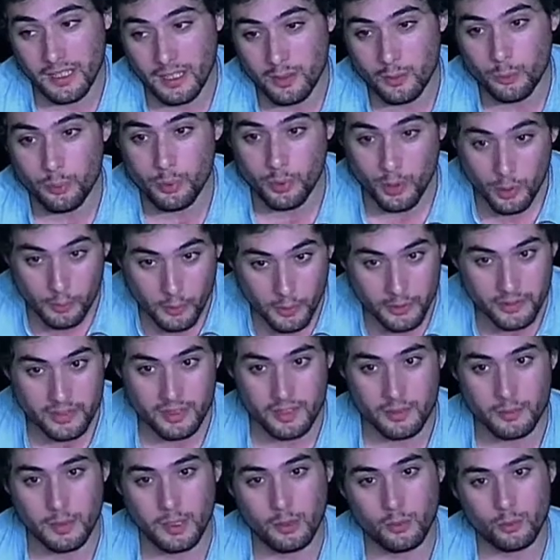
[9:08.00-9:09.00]
on peut
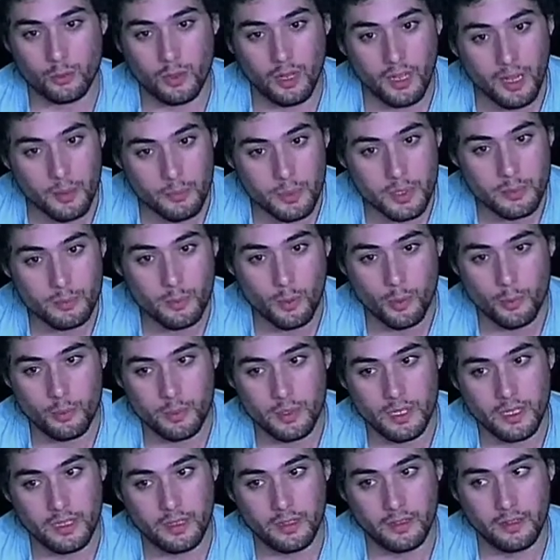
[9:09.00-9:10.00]
commencer, mais qu'on doit rapidement
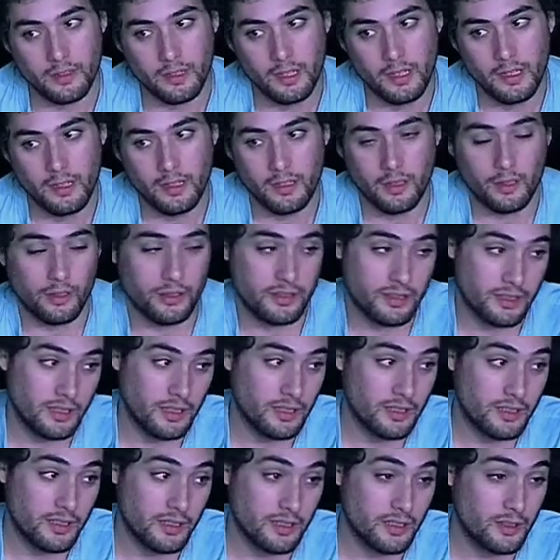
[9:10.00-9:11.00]
oublier,
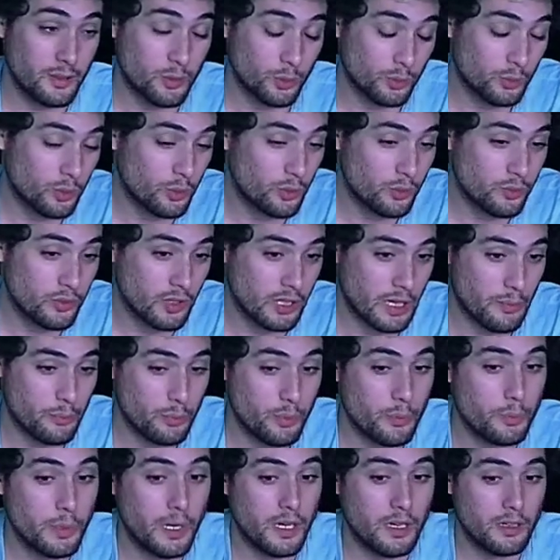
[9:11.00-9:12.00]
et qu'on trouve dans la
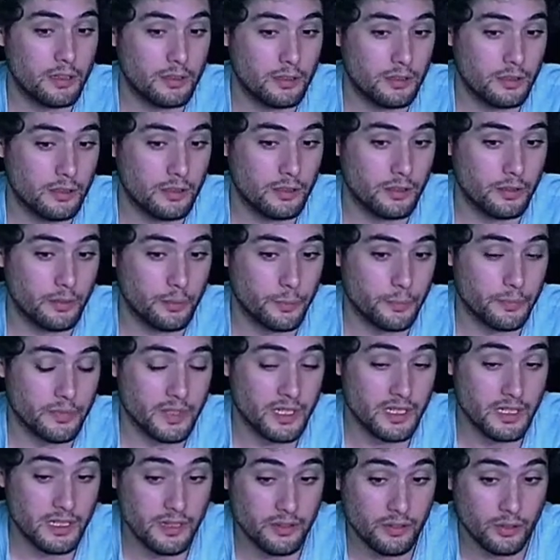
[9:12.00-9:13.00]
plupart
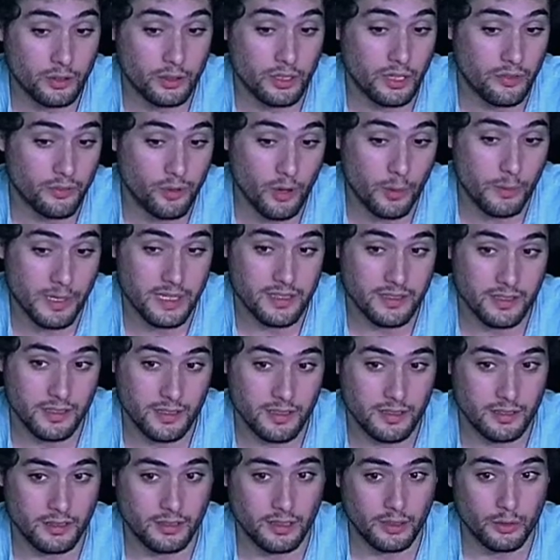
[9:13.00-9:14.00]
des livres
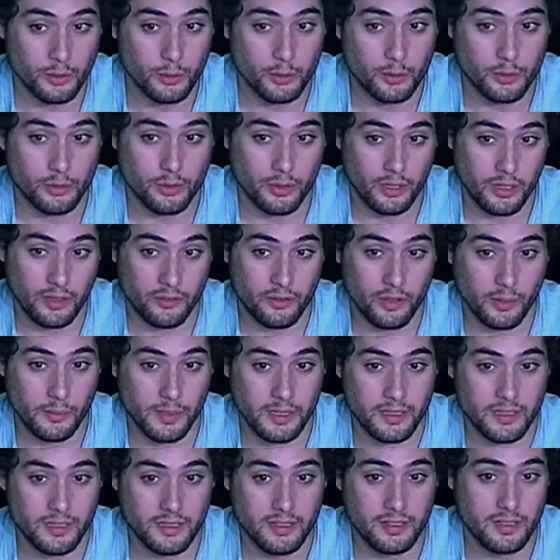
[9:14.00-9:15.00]
d'informatique, d'introduction à
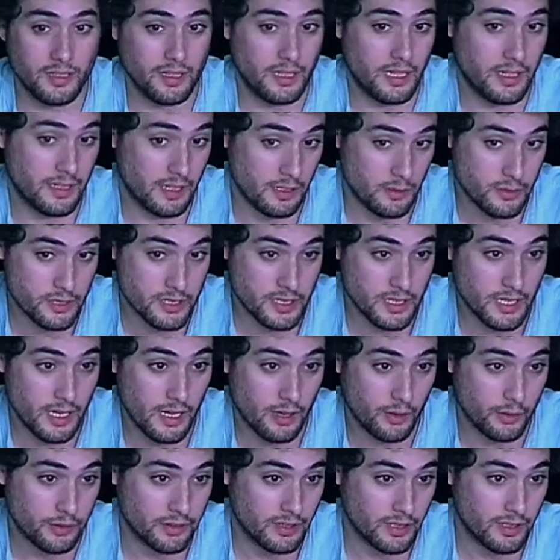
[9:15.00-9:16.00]
l'informatique, c'est l'analogie de la
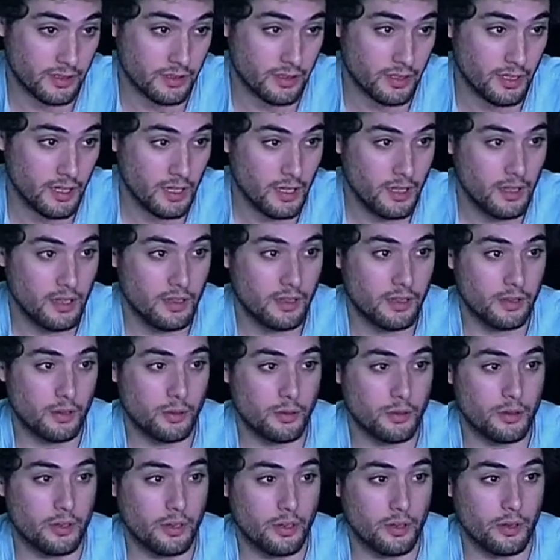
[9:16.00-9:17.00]
recette.
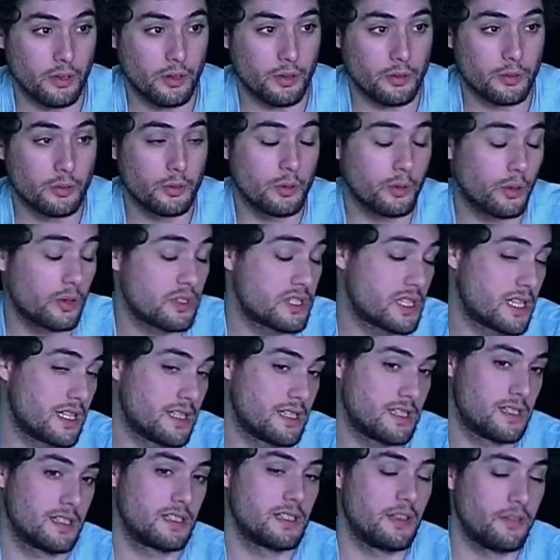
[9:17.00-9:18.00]
Donc une
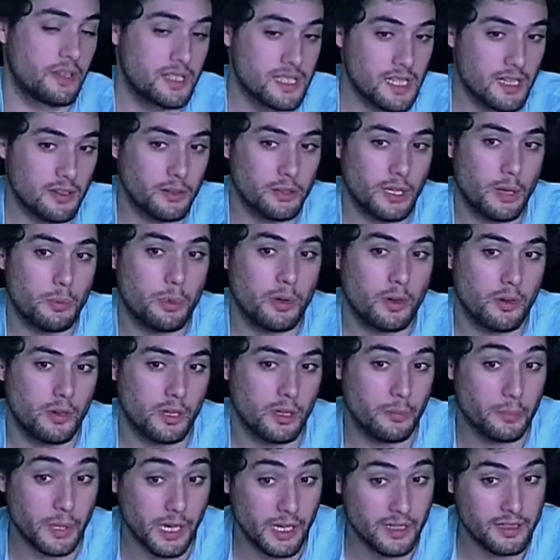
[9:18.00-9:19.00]
recette, c'est avec ça qu'on apprend
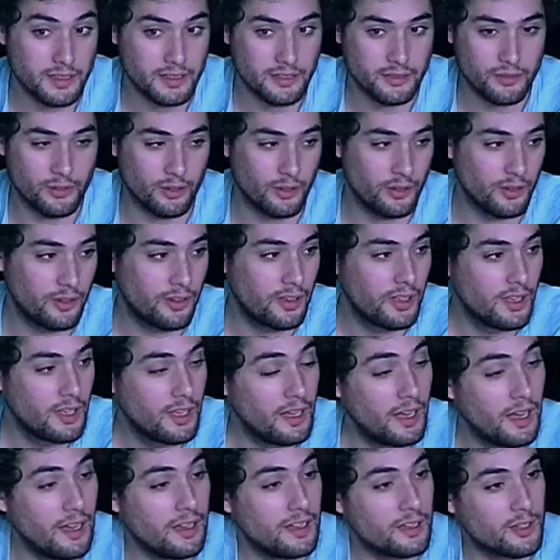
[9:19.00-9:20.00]
l'impératif
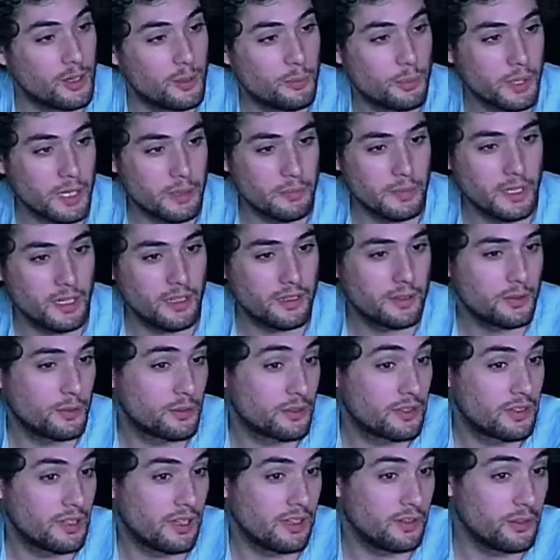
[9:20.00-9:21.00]
à l'école primaire.
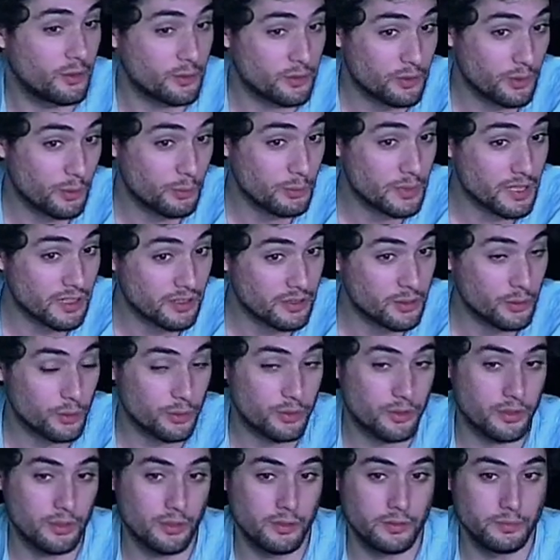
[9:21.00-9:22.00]
Donc c'est un ensemble
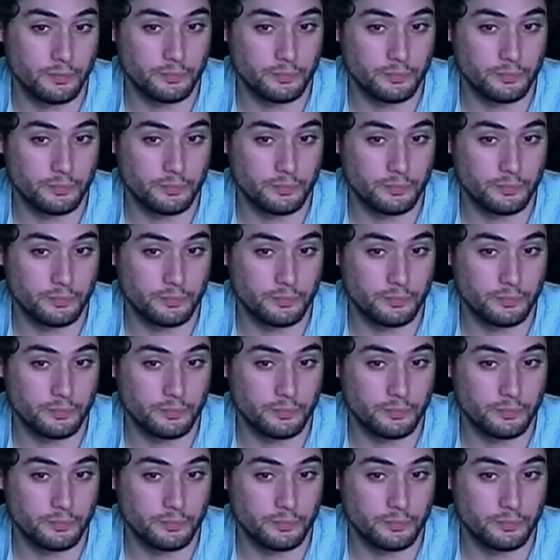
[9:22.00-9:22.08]
d'instructions